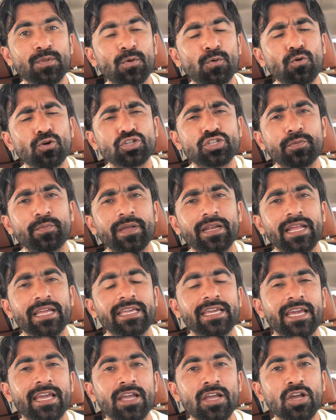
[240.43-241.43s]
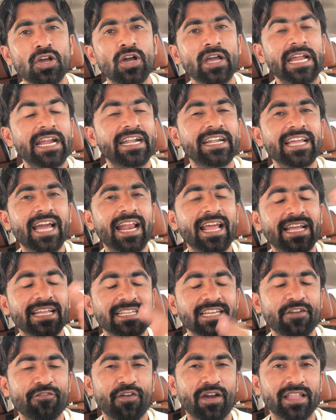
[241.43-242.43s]
कुछ भी नहीं है इंडिया ने
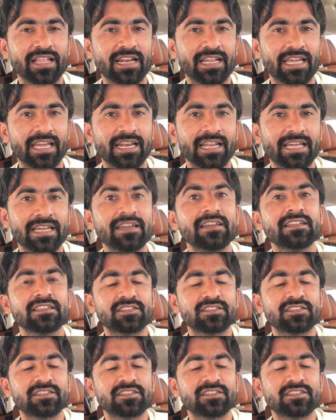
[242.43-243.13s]
कितने फाइनल खेले